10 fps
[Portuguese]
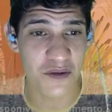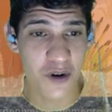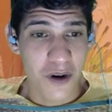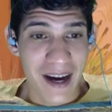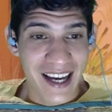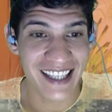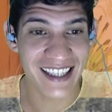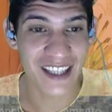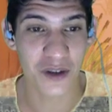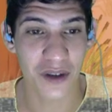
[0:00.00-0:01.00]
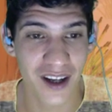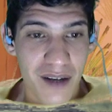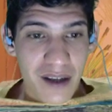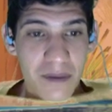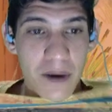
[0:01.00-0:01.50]
Meu chroma key tá
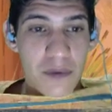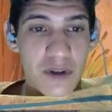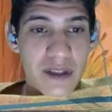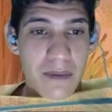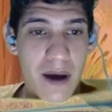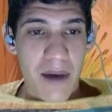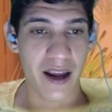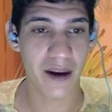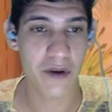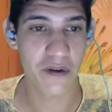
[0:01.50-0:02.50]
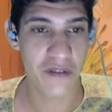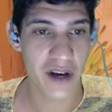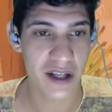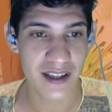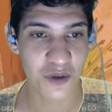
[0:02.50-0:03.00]
trolando aqui minha blusa, meio amarela, meio
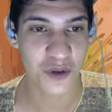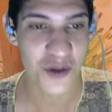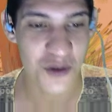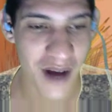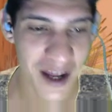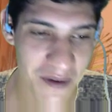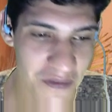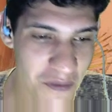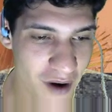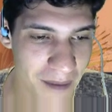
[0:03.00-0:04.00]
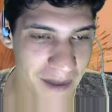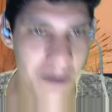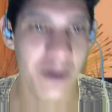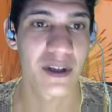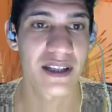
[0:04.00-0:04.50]
verde, saiu todo zoado, mas vambora, mais
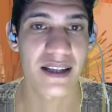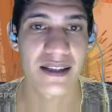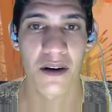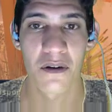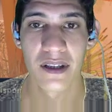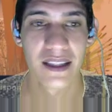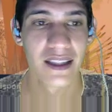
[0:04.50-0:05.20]
uma atualização.